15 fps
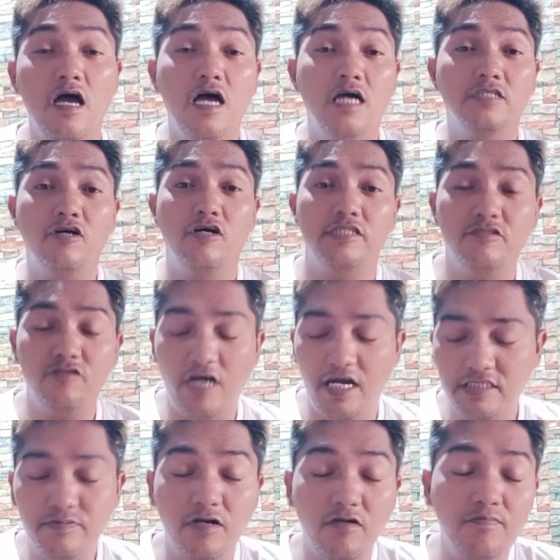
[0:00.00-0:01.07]
So ito guys,
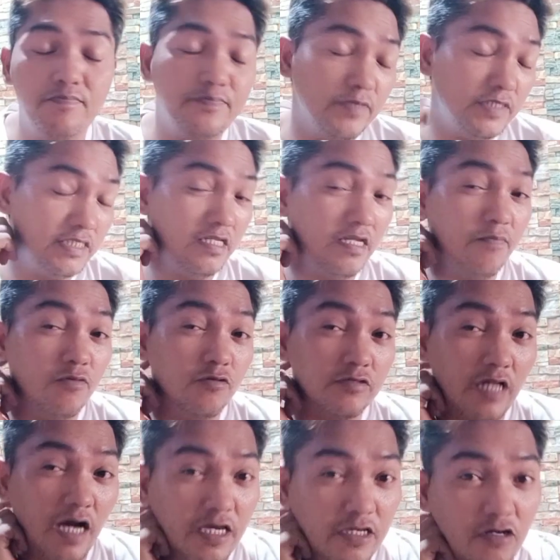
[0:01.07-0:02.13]
mag-umpisa na po
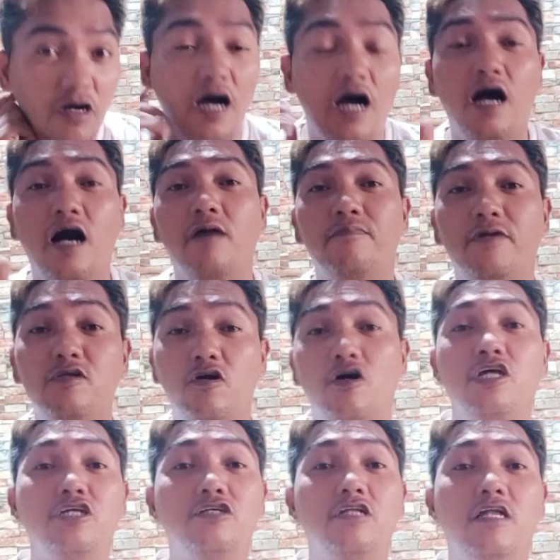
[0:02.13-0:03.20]
tayo. Uh,
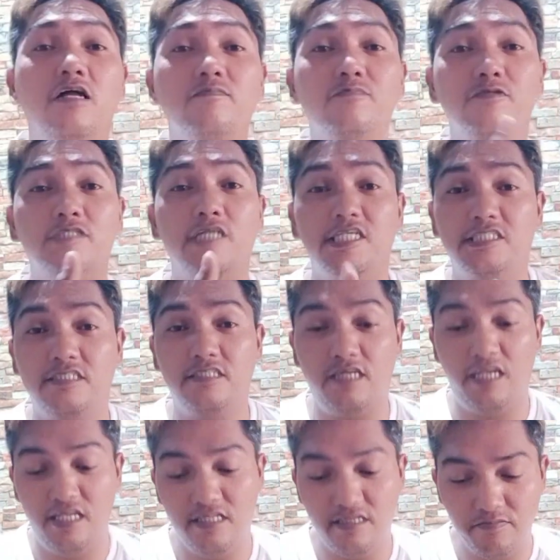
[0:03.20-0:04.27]
panoorin nyo na lang po sa
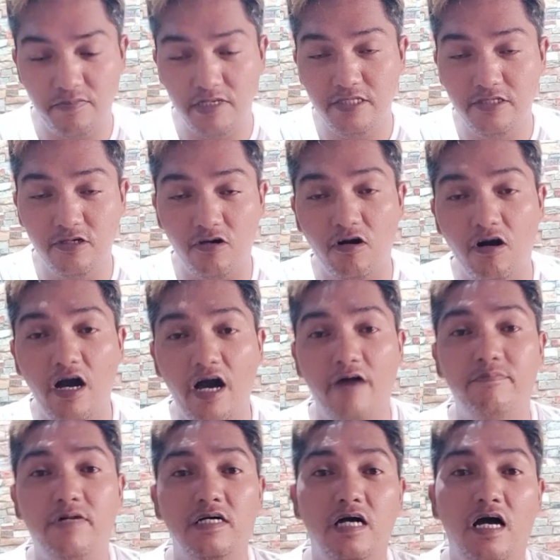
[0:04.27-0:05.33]
screen ng video ko
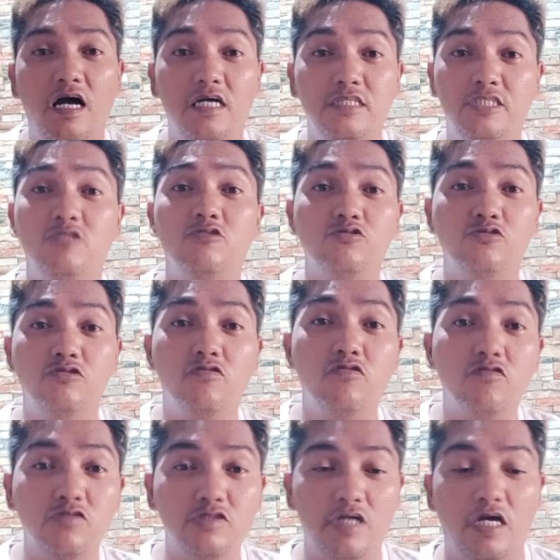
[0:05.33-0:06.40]
habang uh, ah, tinuturo
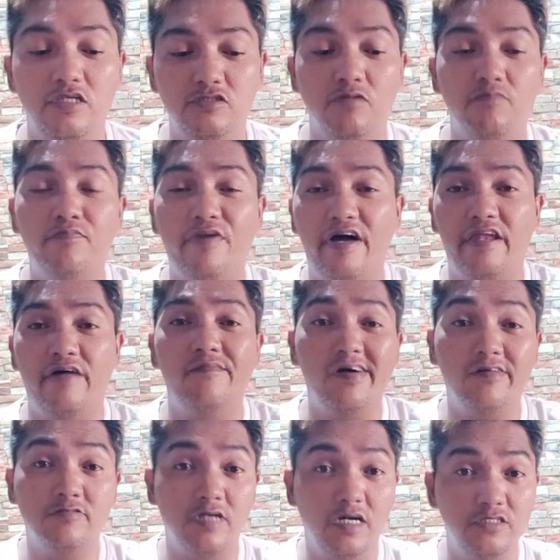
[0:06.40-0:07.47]
ko sa inyo para
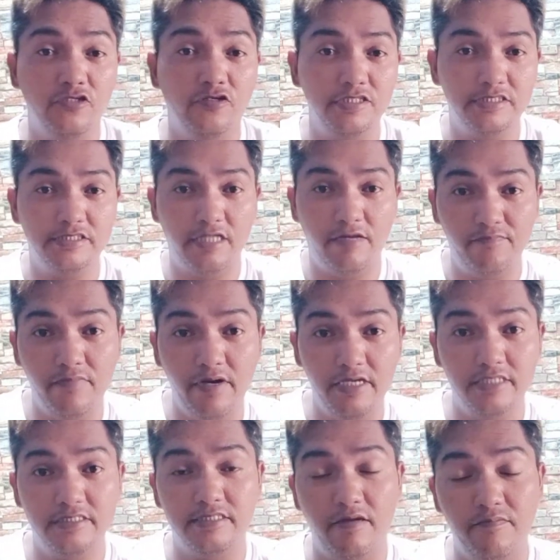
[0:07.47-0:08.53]
makuha nyo step by
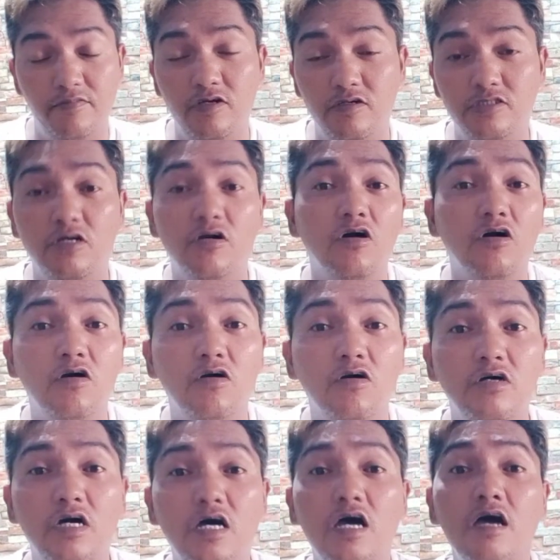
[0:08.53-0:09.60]
step. No? So
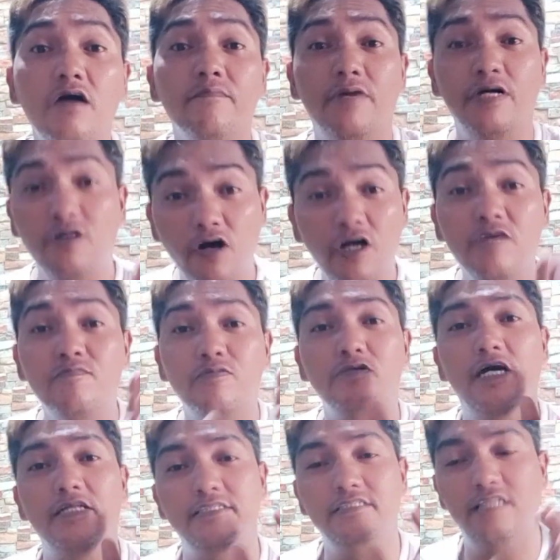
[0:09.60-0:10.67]
panoorin po
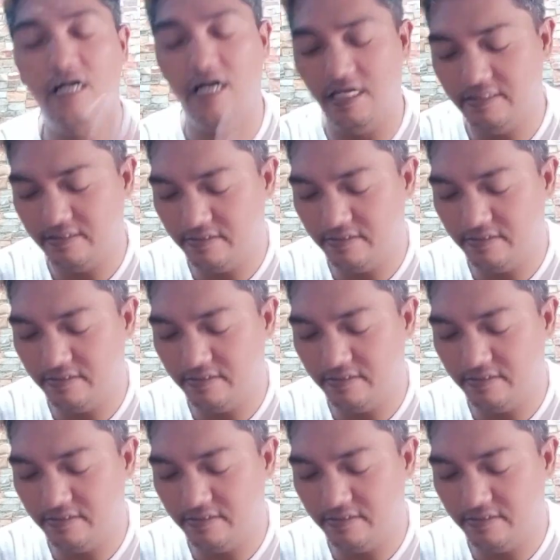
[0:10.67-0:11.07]
natin lahat.